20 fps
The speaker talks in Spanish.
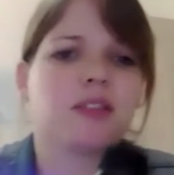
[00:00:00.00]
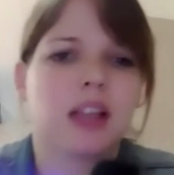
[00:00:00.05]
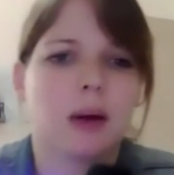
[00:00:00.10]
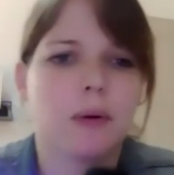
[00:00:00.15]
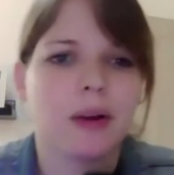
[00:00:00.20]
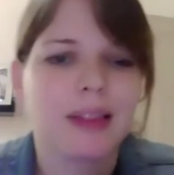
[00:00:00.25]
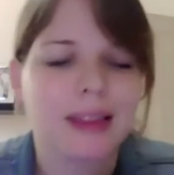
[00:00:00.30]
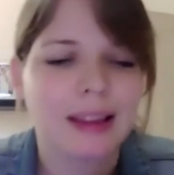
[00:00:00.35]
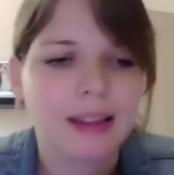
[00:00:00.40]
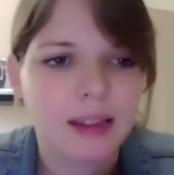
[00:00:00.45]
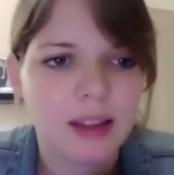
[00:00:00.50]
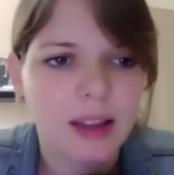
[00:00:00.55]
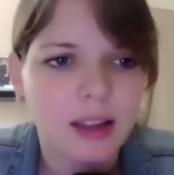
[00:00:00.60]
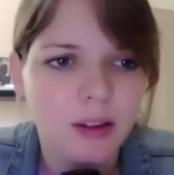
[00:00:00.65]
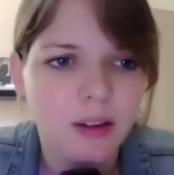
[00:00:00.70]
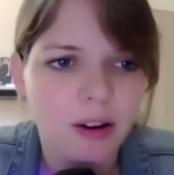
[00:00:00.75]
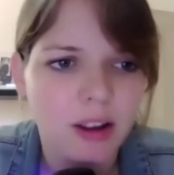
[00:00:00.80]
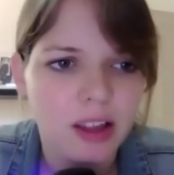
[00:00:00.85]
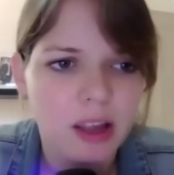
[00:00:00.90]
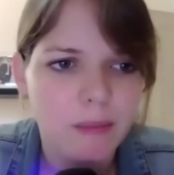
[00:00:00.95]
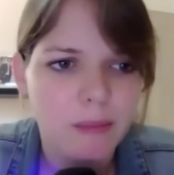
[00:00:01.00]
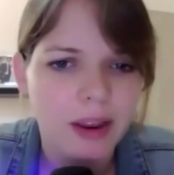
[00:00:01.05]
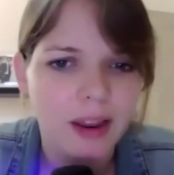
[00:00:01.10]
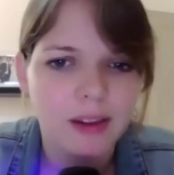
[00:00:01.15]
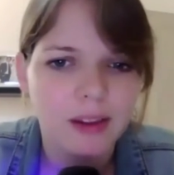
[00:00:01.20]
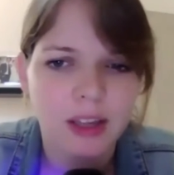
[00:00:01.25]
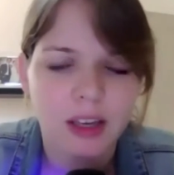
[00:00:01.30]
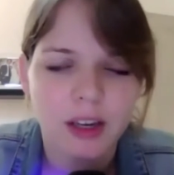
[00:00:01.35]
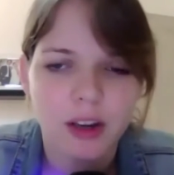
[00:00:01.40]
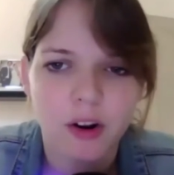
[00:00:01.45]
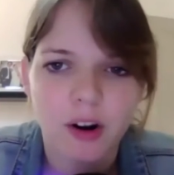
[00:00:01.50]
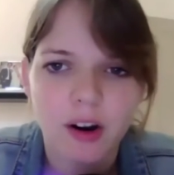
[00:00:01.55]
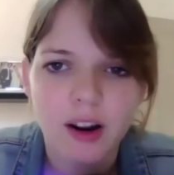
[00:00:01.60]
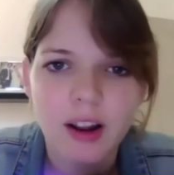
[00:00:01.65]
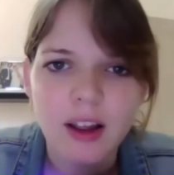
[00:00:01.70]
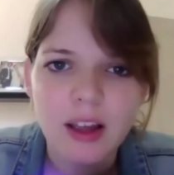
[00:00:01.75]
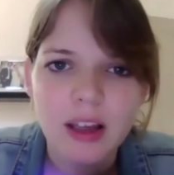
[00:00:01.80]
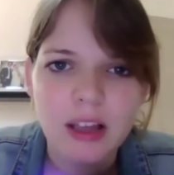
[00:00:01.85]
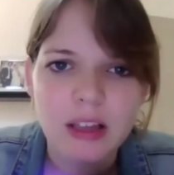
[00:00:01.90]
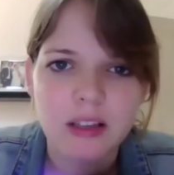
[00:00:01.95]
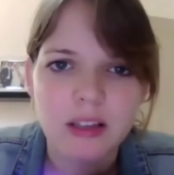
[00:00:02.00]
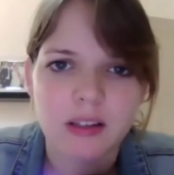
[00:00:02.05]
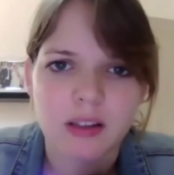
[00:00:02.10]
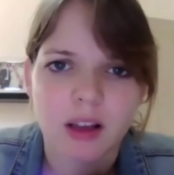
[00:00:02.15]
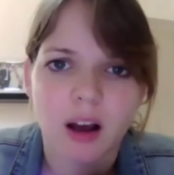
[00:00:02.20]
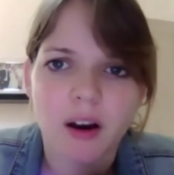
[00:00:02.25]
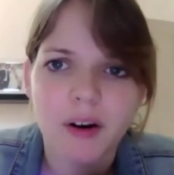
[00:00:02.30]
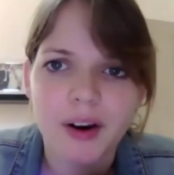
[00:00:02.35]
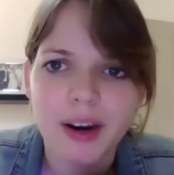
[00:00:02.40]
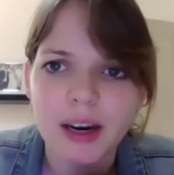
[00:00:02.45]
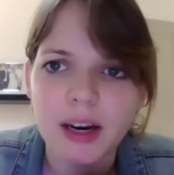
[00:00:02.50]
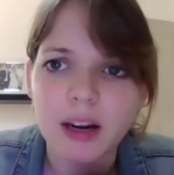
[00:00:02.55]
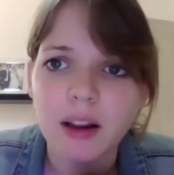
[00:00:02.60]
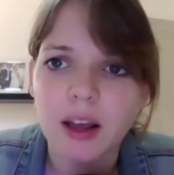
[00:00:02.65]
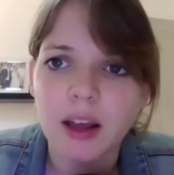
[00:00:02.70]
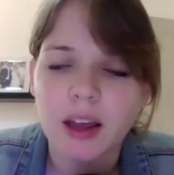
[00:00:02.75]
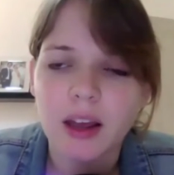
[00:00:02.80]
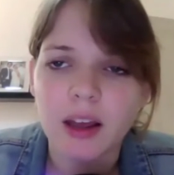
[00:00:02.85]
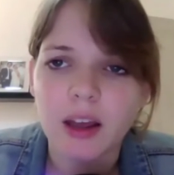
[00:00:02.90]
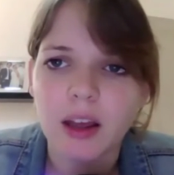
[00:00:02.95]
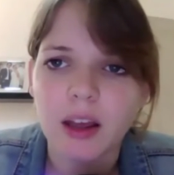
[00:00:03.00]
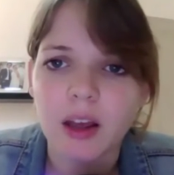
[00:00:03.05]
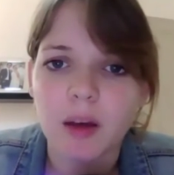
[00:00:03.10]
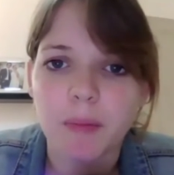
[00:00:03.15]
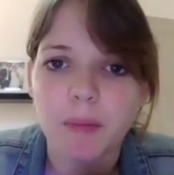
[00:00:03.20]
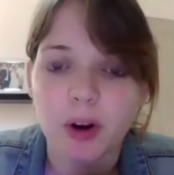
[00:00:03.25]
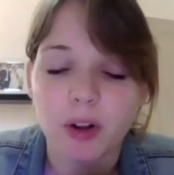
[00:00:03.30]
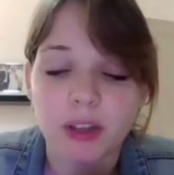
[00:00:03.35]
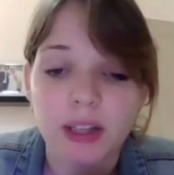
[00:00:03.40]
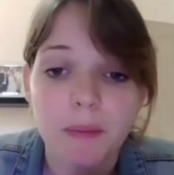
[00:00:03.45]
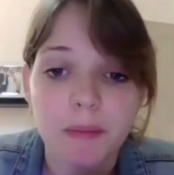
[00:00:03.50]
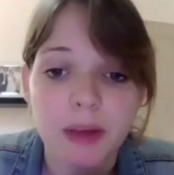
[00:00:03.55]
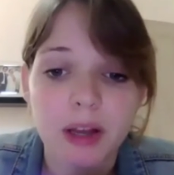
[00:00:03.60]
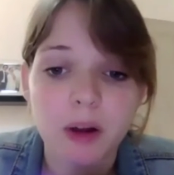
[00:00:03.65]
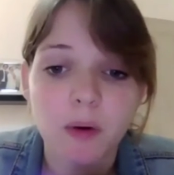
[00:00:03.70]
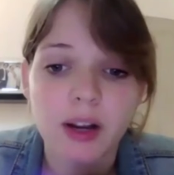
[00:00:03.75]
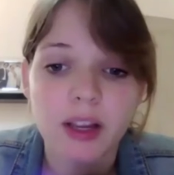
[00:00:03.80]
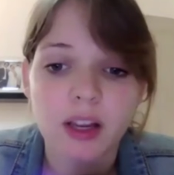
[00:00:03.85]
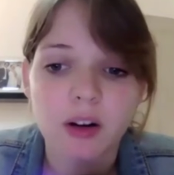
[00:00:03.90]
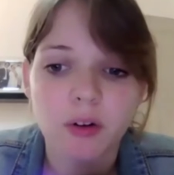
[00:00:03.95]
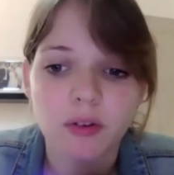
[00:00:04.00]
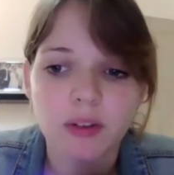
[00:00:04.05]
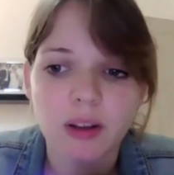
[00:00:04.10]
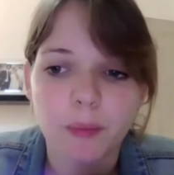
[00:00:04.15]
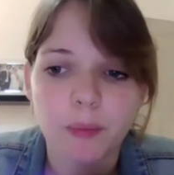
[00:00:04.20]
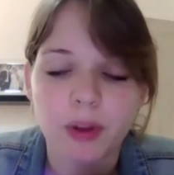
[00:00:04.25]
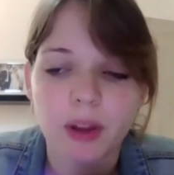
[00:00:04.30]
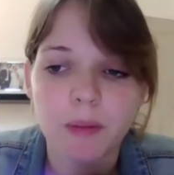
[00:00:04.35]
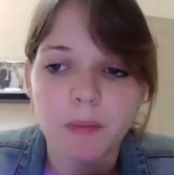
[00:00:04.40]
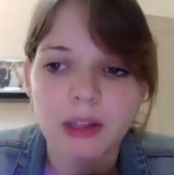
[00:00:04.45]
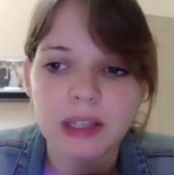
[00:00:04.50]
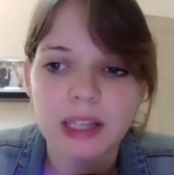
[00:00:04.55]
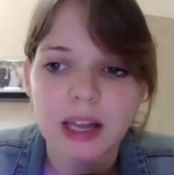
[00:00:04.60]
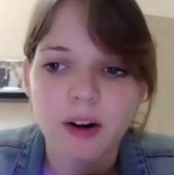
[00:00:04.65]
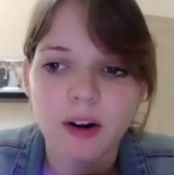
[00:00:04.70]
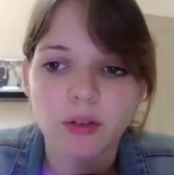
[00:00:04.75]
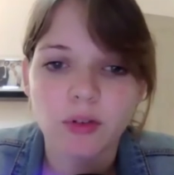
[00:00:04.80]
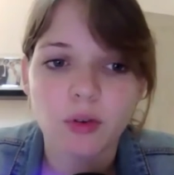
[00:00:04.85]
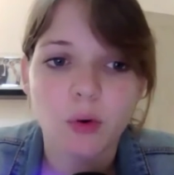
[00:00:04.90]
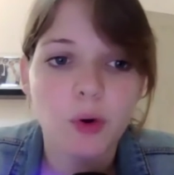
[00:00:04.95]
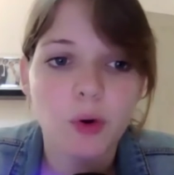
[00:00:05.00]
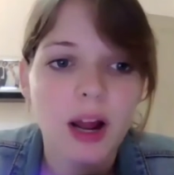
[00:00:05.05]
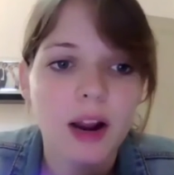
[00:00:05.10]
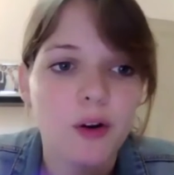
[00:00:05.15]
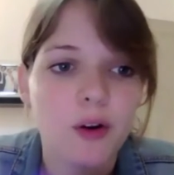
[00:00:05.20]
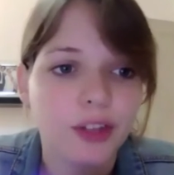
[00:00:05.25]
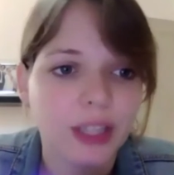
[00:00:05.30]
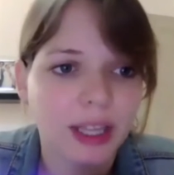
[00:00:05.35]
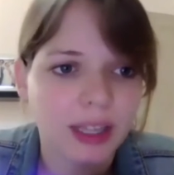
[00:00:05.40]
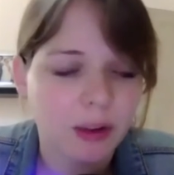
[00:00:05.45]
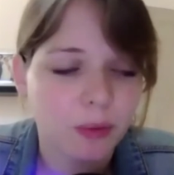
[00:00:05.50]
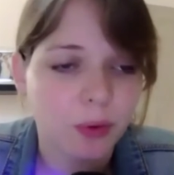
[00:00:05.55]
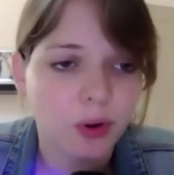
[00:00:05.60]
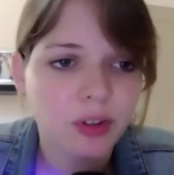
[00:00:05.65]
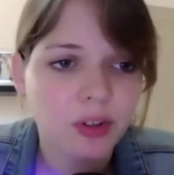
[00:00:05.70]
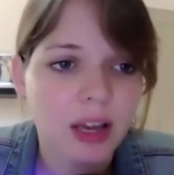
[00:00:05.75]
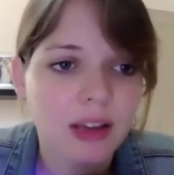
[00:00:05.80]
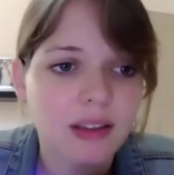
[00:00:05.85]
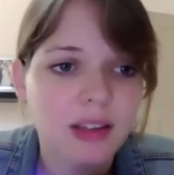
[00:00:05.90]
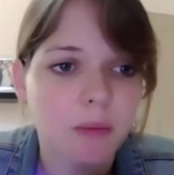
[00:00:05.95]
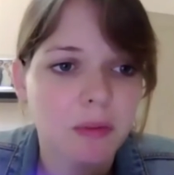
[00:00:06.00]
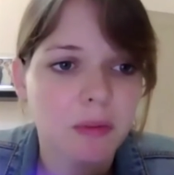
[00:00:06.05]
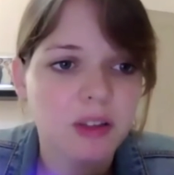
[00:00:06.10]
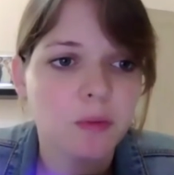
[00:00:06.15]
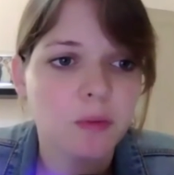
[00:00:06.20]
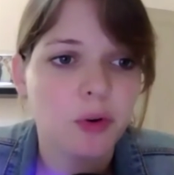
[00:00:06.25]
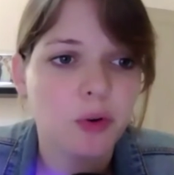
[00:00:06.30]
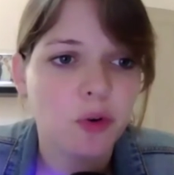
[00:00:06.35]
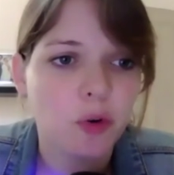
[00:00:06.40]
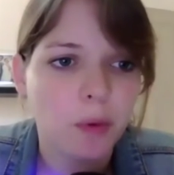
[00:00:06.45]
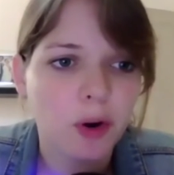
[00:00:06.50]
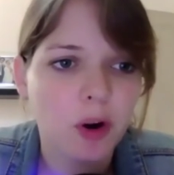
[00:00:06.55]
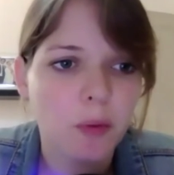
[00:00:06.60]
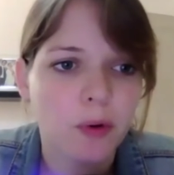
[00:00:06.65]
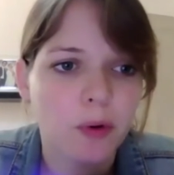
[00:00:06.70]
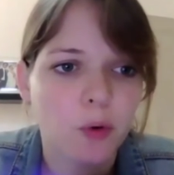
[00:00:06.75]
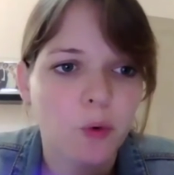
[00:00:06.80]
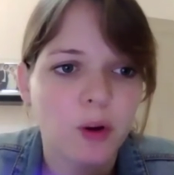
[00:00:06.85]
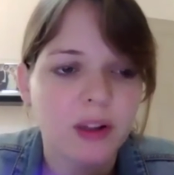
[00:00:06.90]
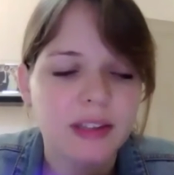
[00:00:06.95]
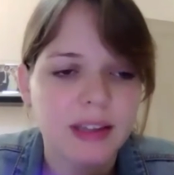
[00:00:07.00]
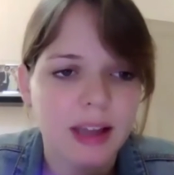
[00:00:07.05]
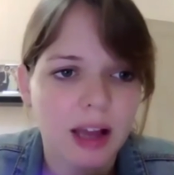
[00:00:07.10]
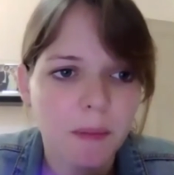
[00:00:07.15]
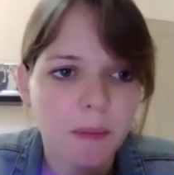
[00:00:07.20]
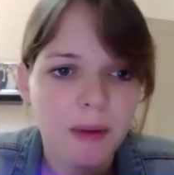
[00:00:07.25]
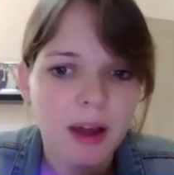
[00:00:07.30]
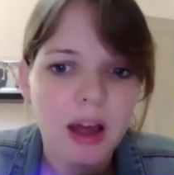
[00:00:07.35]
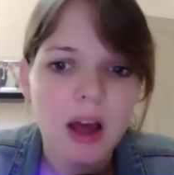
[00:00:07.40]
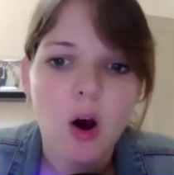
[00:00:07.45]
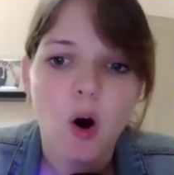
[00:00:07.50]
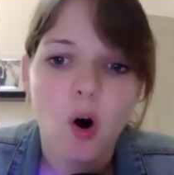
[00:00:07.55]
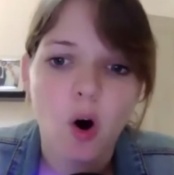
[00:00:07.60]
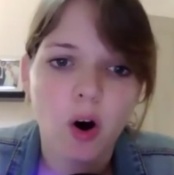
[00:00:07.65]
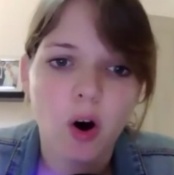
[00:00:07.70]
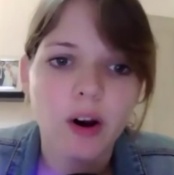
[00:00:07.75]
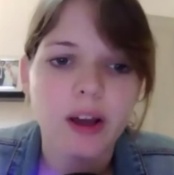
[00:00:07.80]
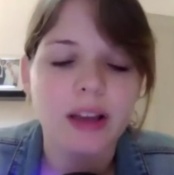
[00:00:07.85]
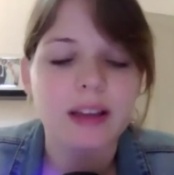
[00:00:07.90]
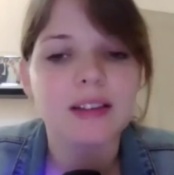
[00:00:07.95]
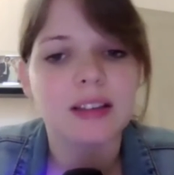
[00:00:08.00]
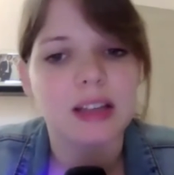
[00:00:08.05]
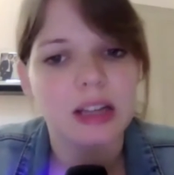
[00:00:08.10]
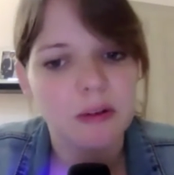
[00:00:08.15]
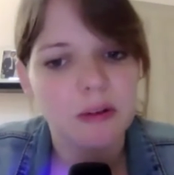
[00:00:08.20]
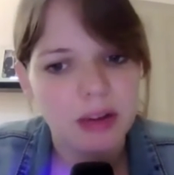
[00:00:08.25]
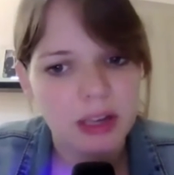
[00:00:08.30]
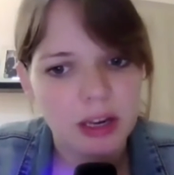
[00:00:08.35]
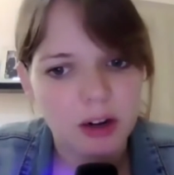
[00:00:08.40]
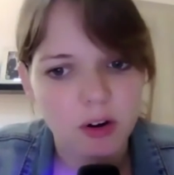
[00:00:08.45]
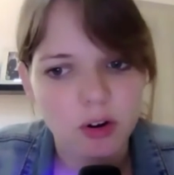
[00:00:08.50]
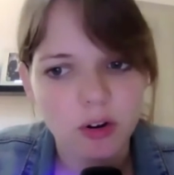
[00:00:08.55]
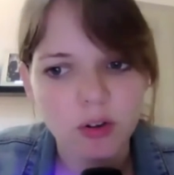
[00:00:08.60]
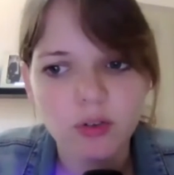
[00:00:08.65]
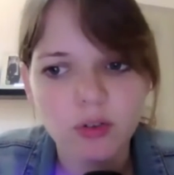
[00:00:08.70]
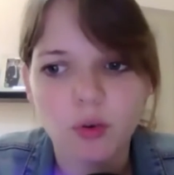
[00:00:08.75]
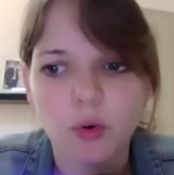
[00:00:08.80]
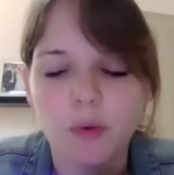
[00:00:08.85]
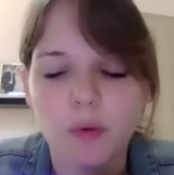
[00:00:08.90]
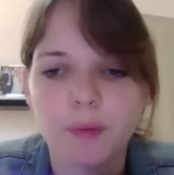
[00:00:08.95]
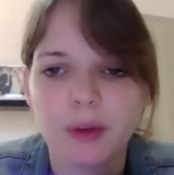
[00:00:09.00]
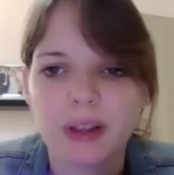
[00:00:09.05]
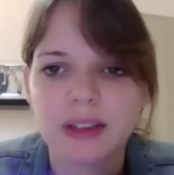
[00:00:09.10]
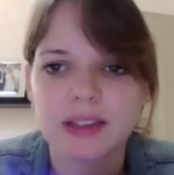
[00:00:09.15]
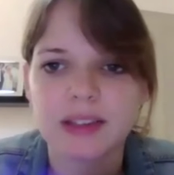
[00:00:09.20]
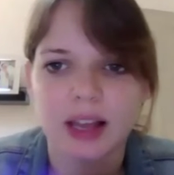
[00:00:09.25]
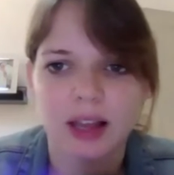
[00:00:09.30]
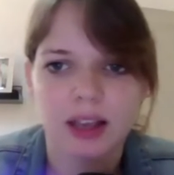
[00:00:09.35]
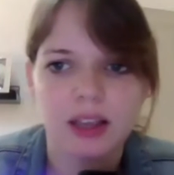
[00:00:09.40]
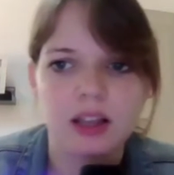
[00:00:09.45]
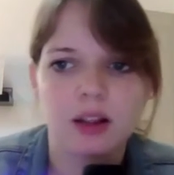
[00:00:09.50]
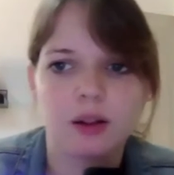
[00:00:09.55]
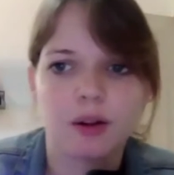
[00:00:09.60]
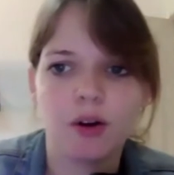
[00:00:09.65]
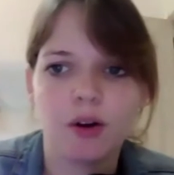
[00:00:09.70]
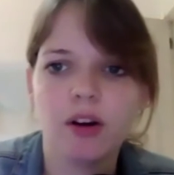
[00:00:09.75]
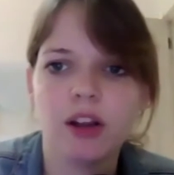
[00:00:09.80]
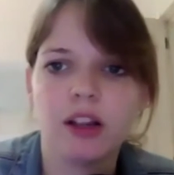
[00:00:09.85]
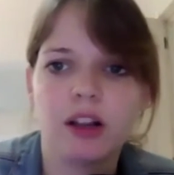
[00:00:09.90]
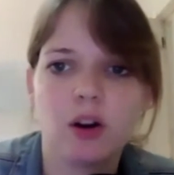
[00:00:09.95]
No se estaba entendiendo la llamada anterior. Sorry, eh, pero también cualquier cosa pueden mandarnos una nota de voz a ese mismo número por WhatsApp o escribirnos un mensajito